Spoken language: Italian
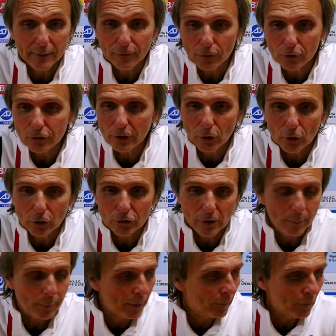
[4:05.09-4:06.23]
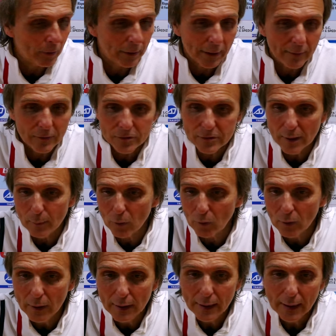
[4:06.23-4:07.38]
forse oggi la prima volta che vinciamo
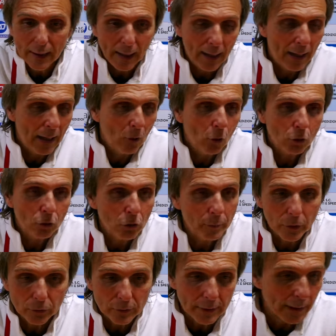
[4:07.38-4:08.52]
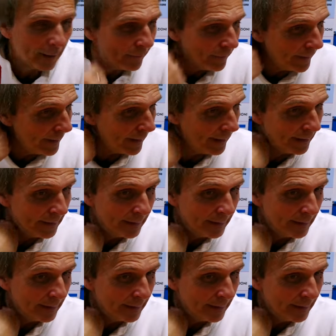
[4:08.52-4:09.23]
a 8 minuti dalla fine,